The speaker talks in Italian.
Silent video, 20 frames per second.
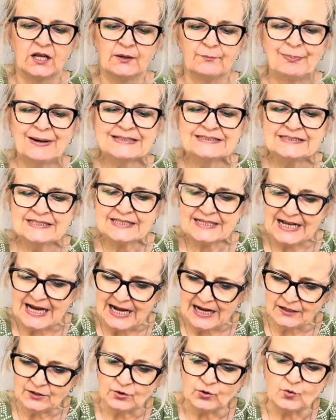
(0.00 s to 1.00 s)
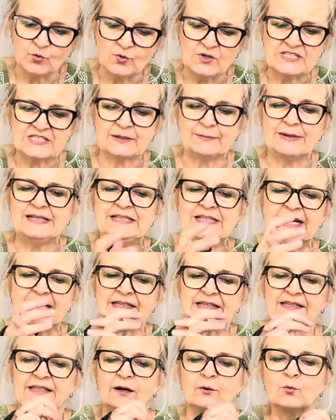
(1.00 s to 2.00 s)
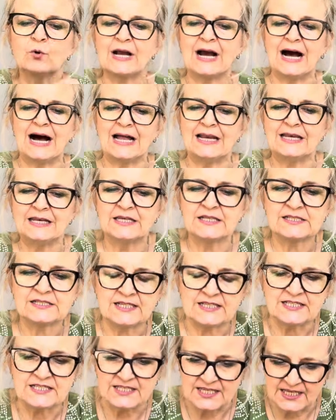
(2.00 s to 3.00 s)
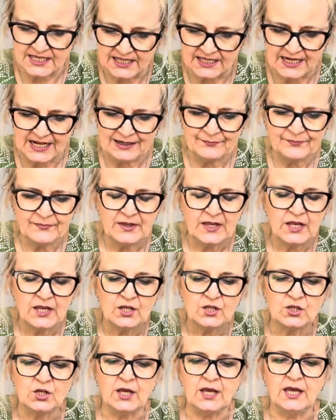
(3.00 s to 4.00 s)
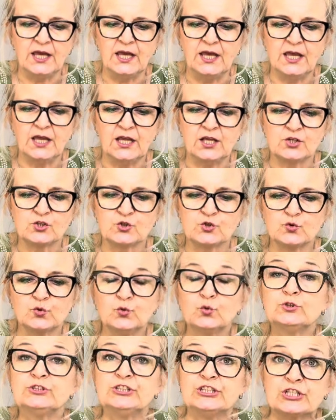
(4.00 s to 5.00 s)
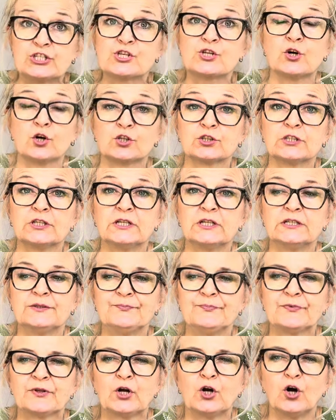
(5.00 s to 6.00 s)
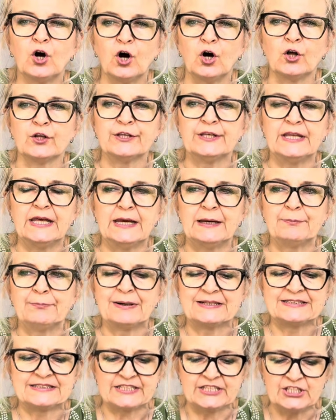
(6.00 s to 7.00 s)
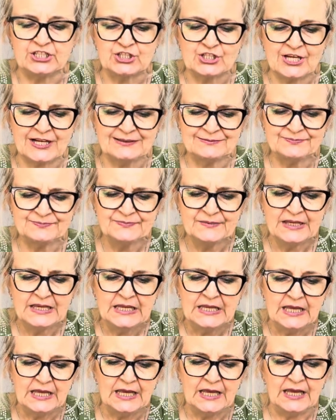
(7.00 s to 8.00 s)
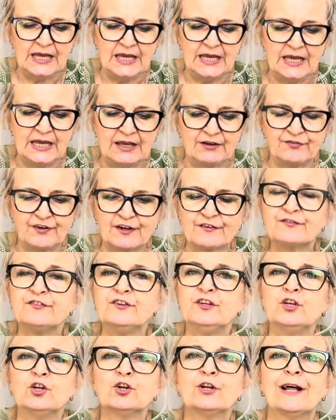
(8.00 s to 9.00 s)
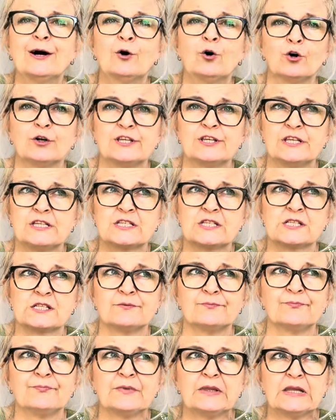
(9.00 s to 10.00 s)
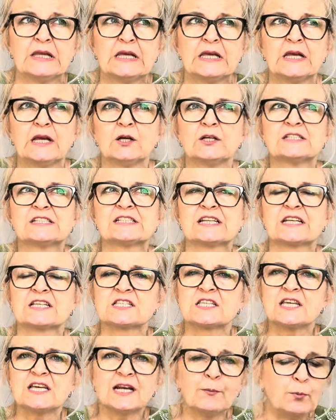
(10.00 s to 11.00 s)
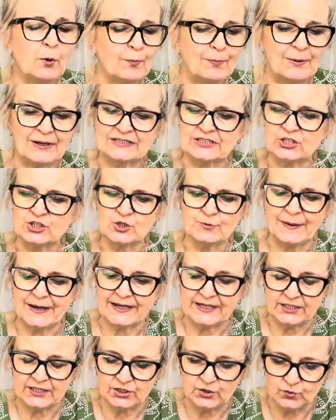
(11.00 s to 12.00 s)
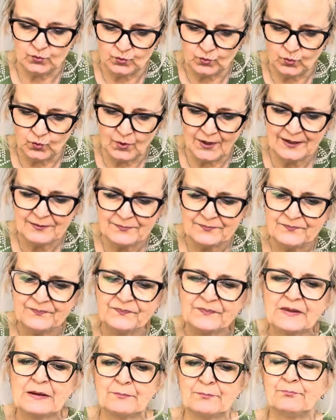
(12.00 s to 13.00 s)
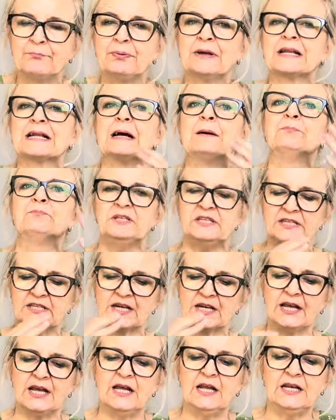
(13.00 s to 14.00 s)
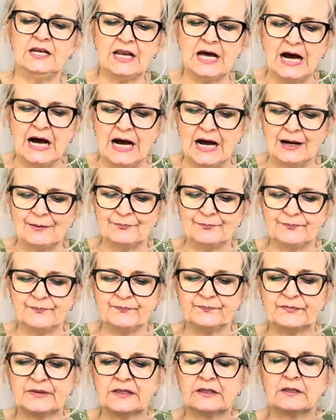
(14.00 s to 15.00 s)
Partirà con questa maglietta un call stasera eh, su Discord con Patricia e Farfilo Naonis. Stasera può partecipare chiunque per capire la, mm,